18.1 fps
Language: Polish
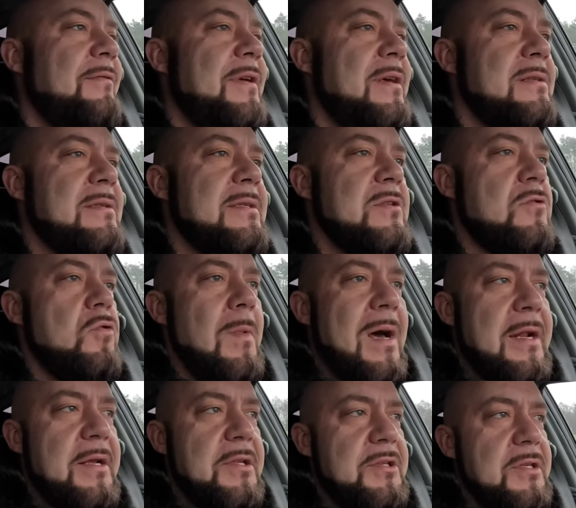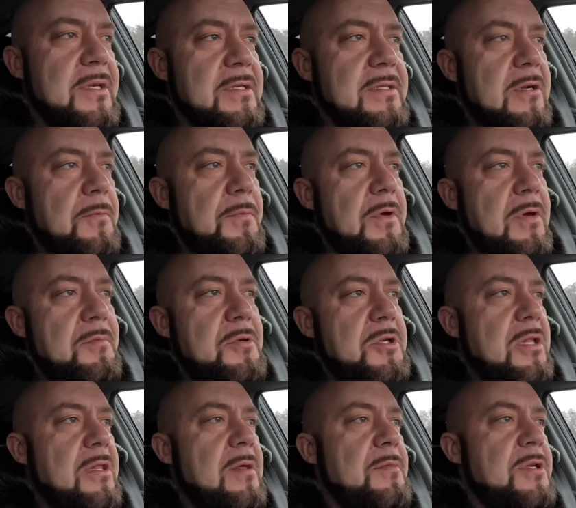Więc sumarycznie zrobiłem
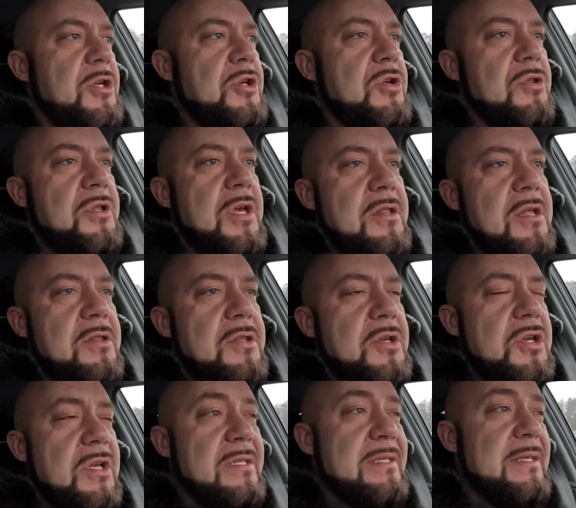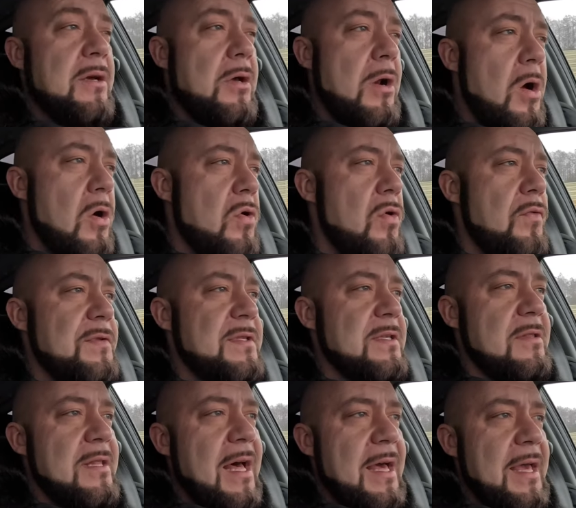71 tysięcy kroków,
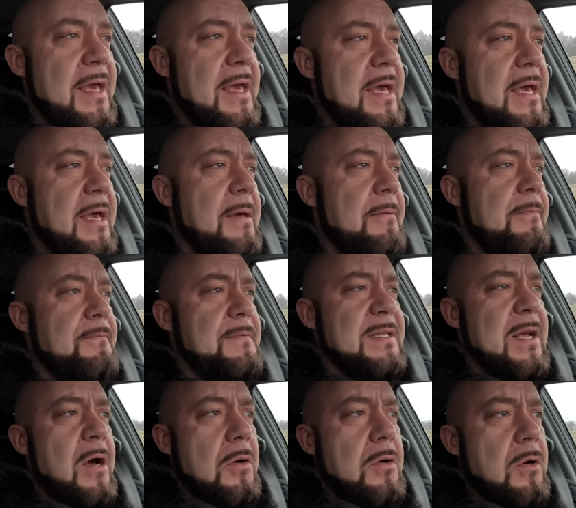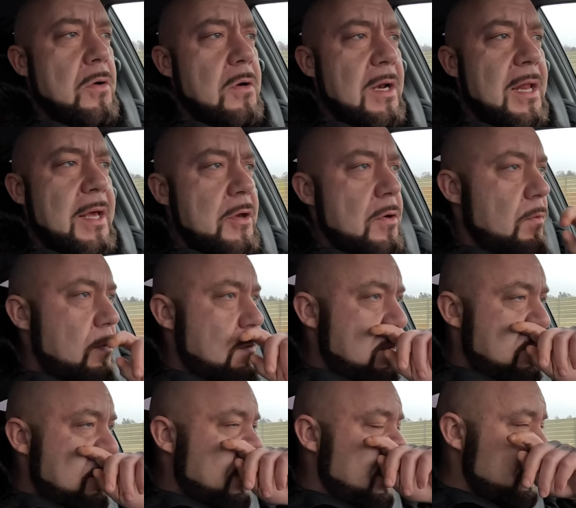co daje w zaokrągleniu,
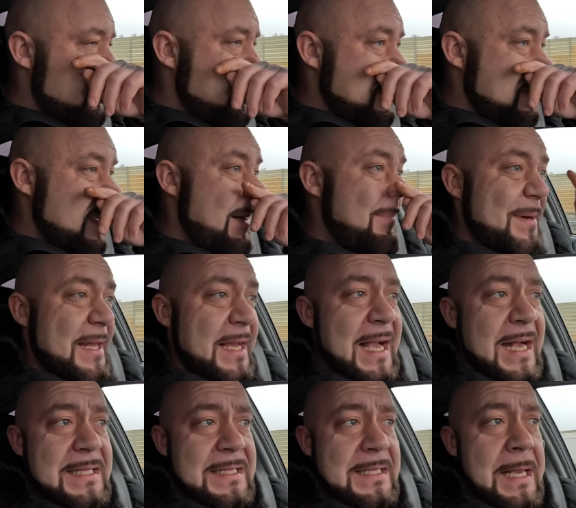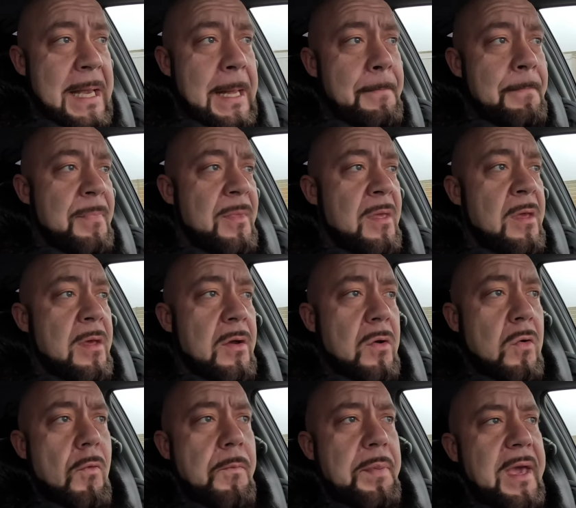bo już aplikacja
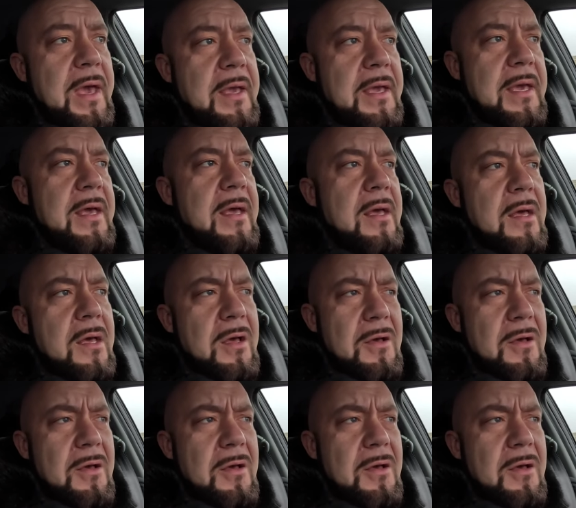głupieje,